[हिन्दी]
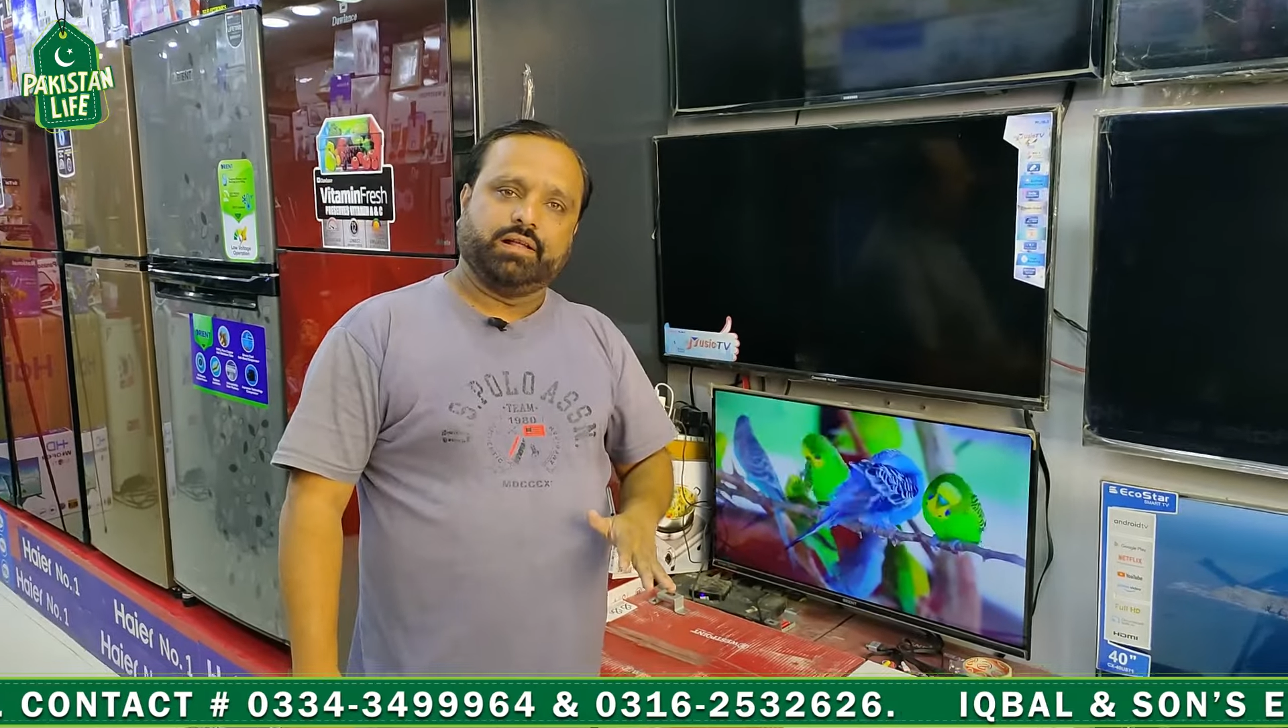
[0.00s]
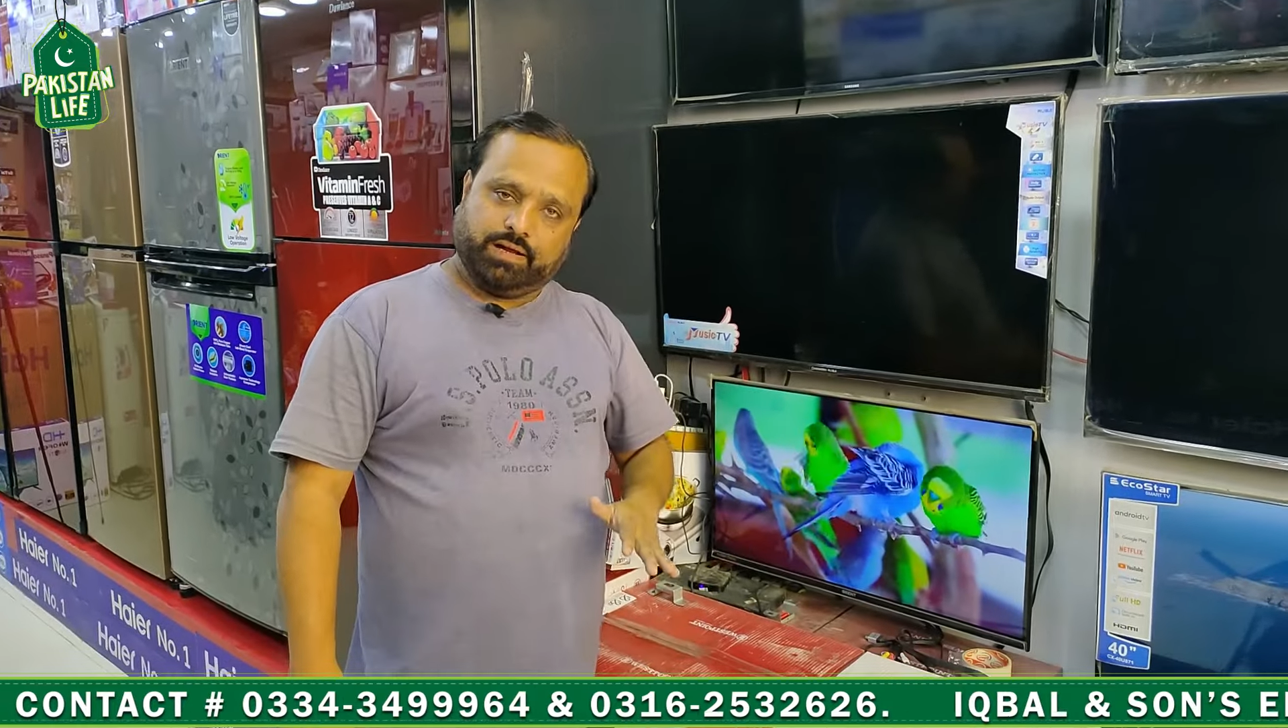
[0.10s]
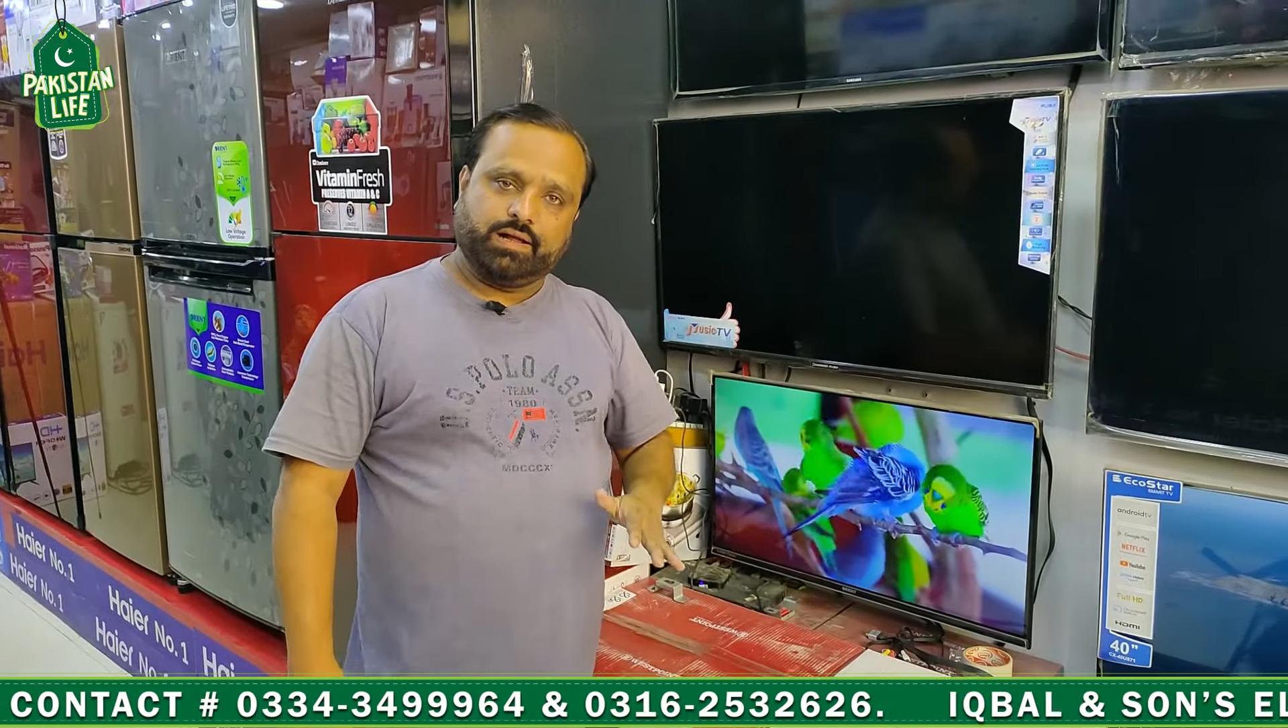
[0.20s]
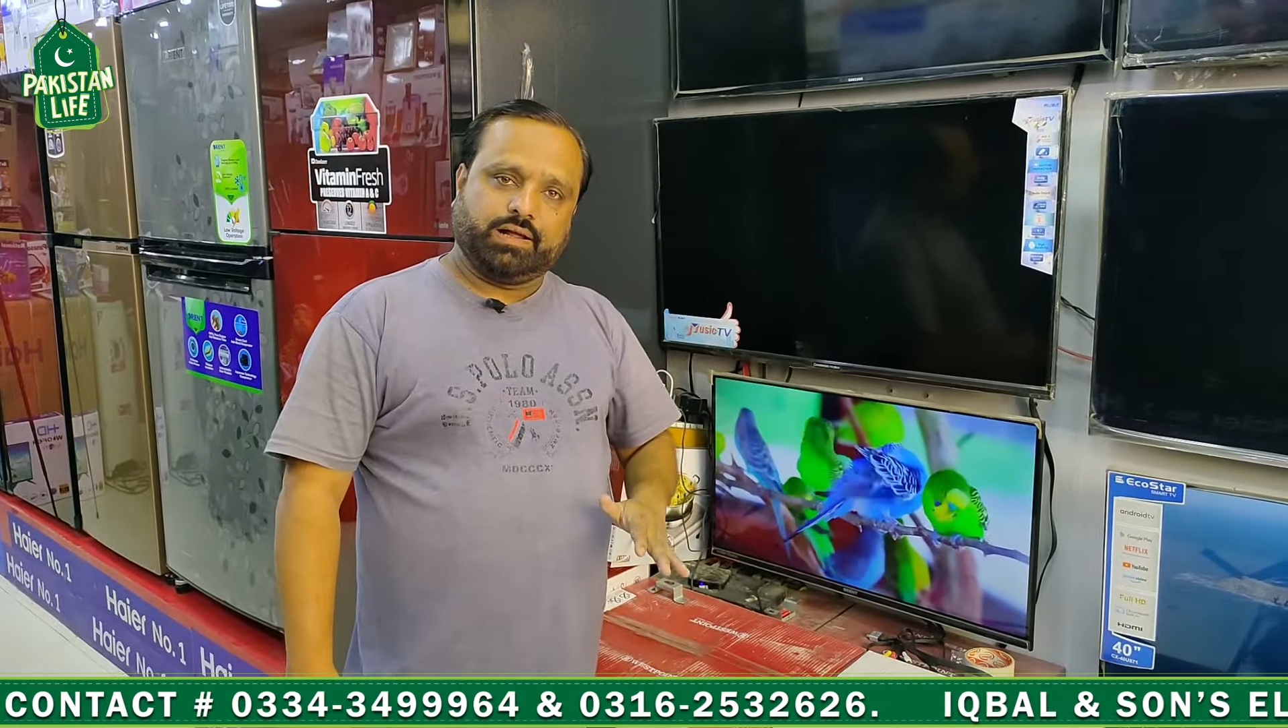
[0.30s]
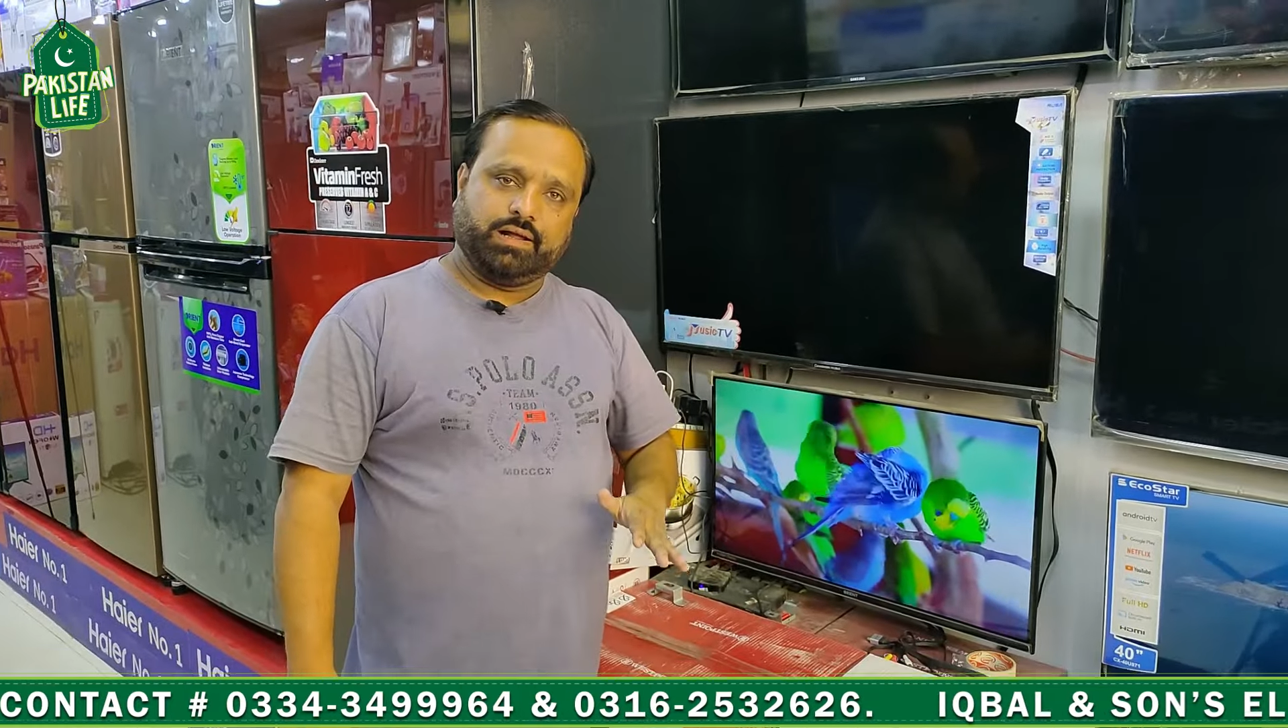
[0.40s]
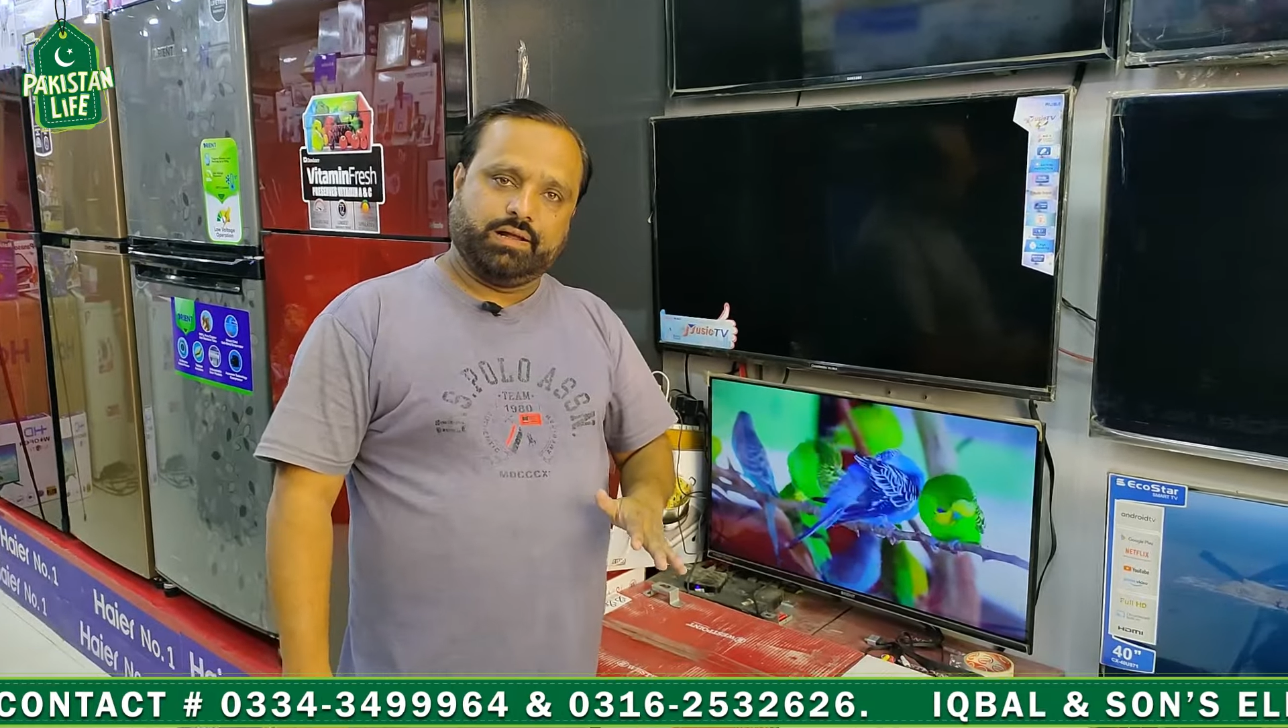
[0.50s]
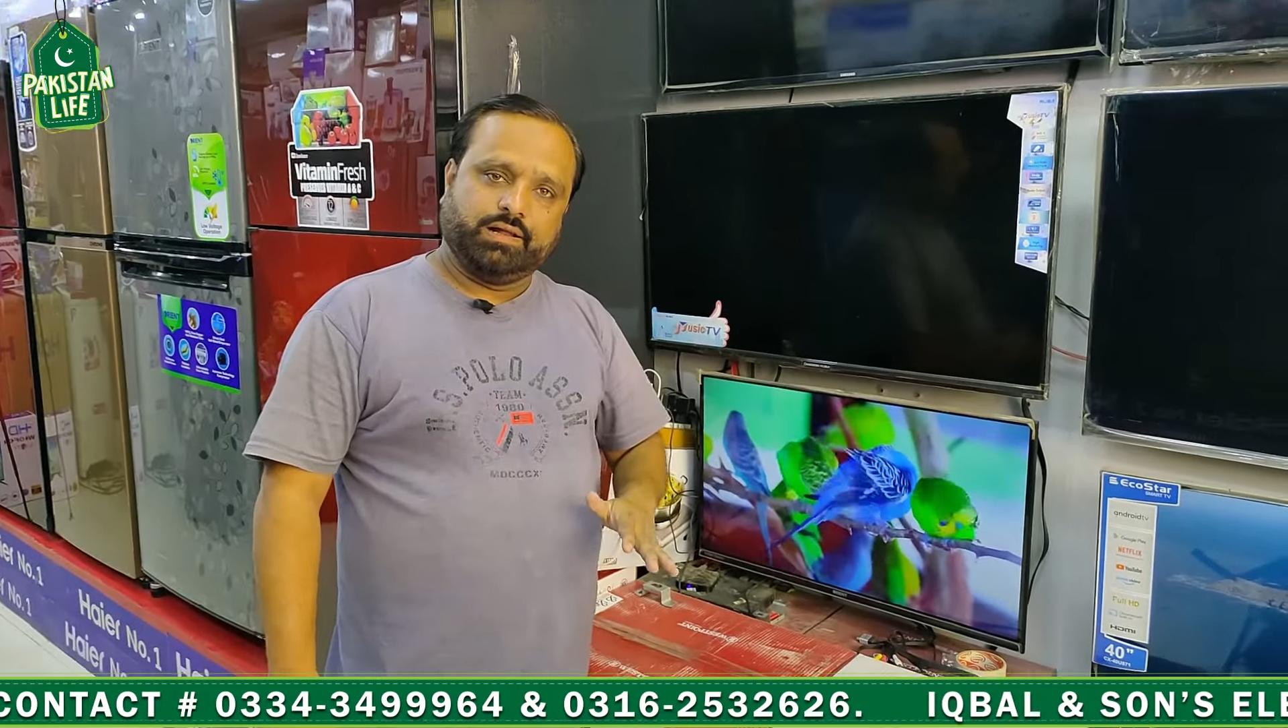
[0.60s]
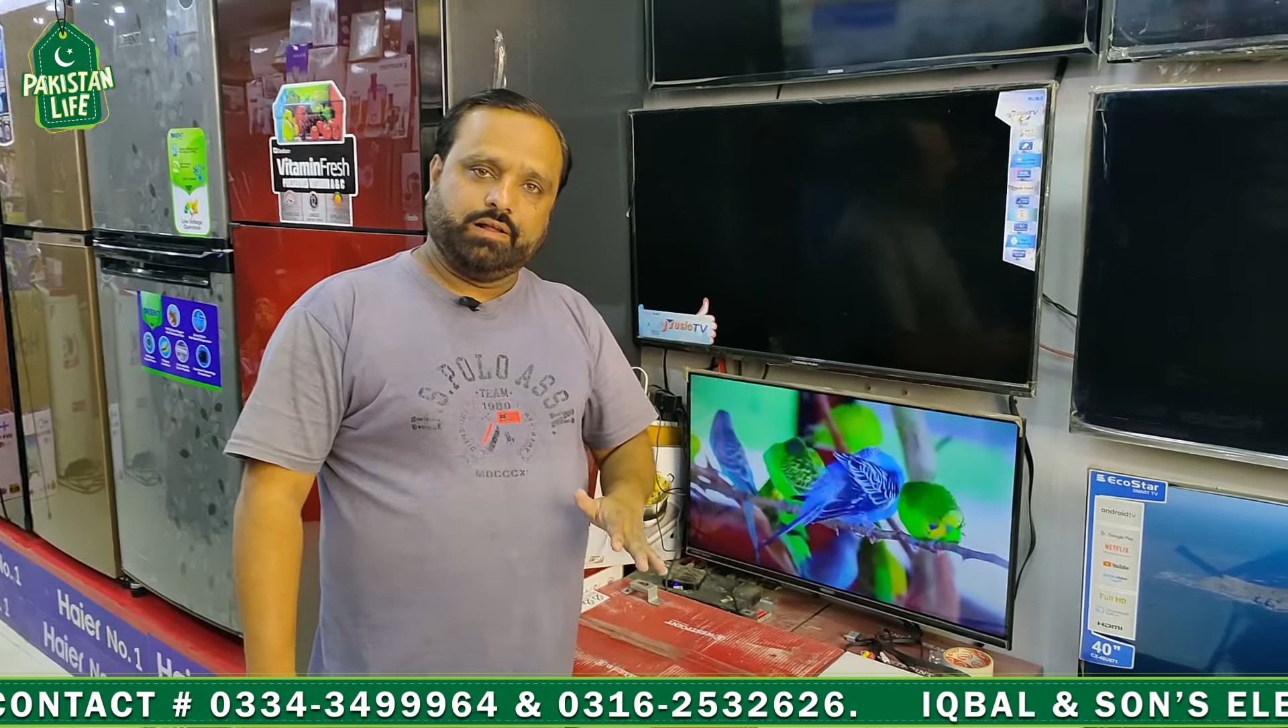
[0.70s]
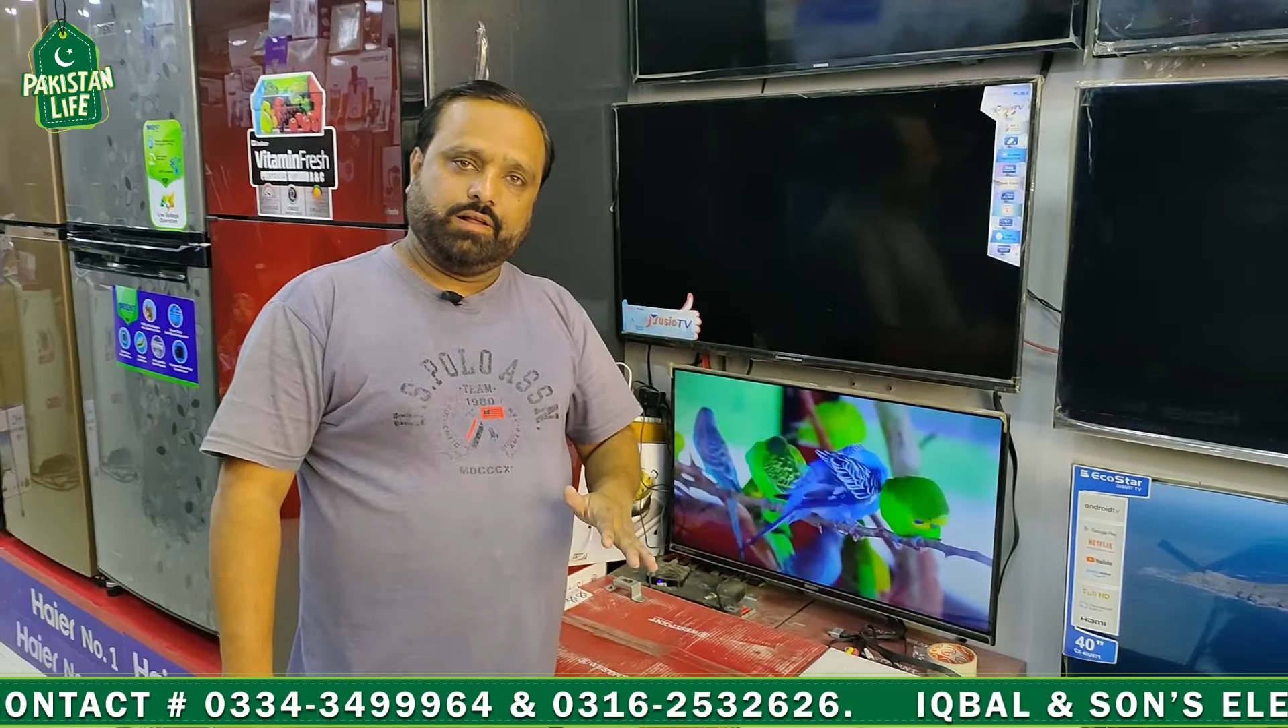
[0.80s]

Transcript: हाँ वहाँ